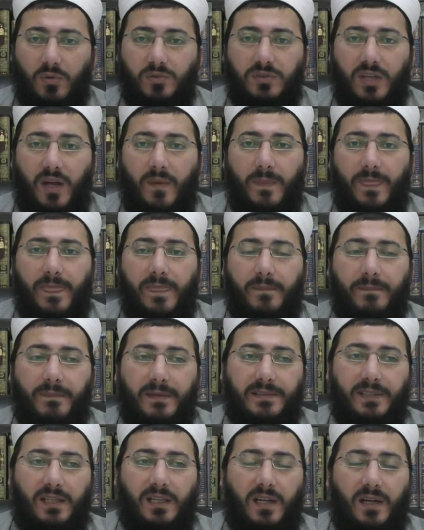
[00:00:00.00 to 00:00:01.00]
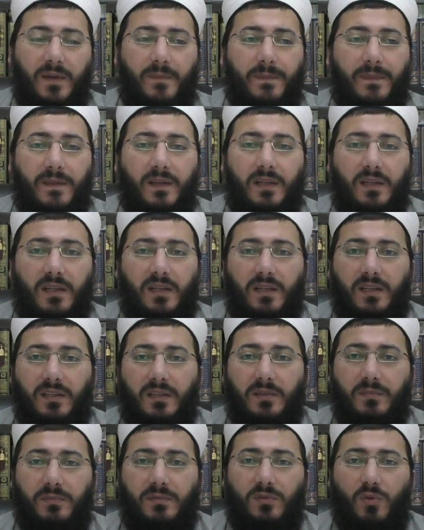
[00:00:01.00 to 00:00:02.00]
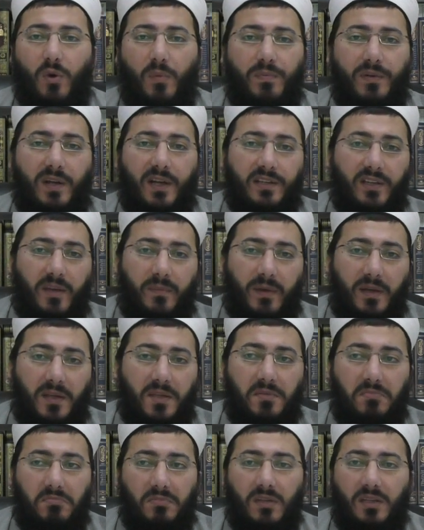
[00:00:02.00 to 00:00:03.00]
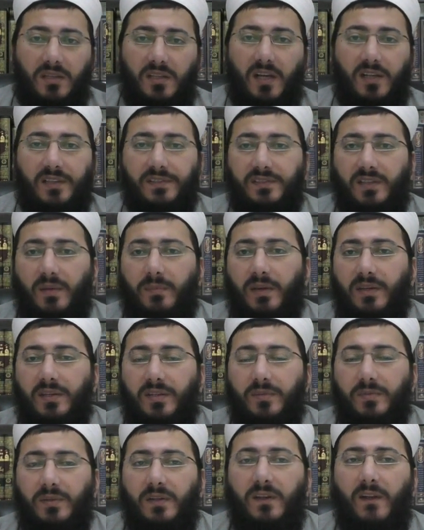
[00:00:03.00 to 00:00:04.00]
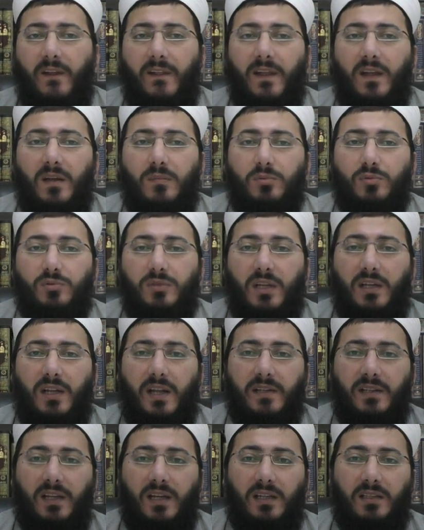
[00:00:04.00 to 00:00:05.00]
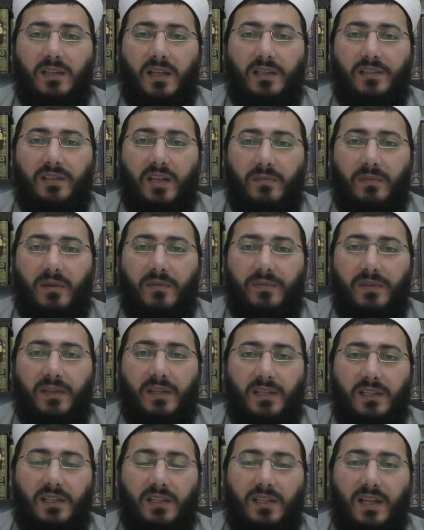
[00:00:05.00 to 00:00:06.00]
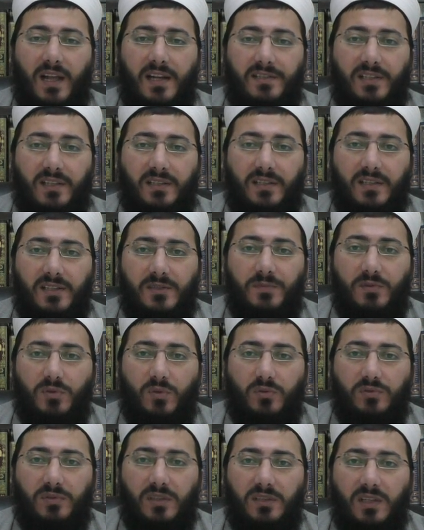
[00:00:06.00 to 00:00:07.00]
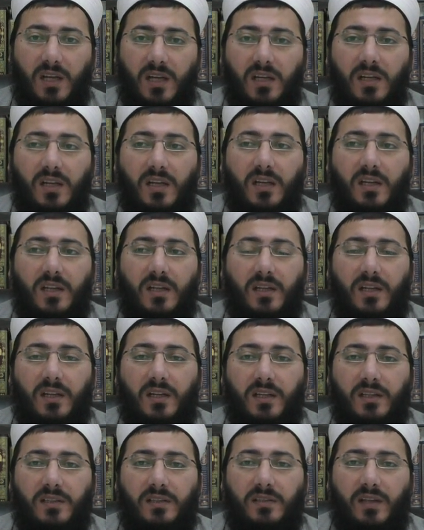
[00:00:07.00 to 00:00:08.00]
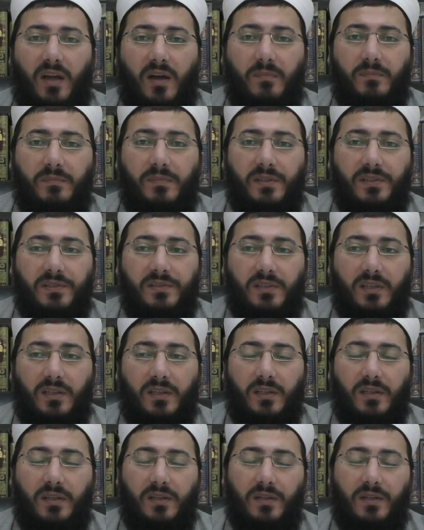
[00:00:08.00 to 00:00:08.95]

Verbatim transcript: olsa mesela e, toprak yemek, e, kağıt yemek gibi bunlar her ne kadar yeme fiili gerçekleşmiş olsa da e, tam bir e,